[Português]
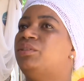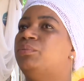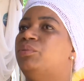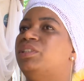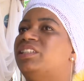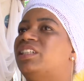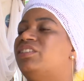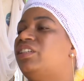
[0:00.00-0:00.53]

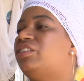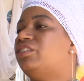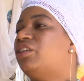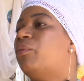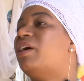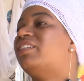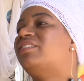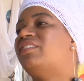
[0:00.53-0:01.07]
muita gente
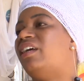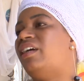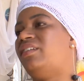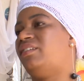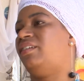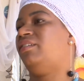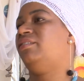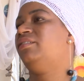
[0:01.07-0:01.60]
não
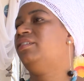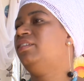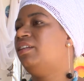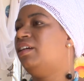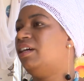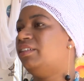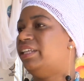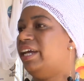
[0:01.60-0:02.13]
aceita,
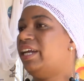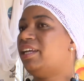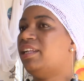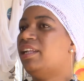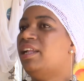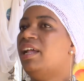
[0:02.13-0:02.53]
né?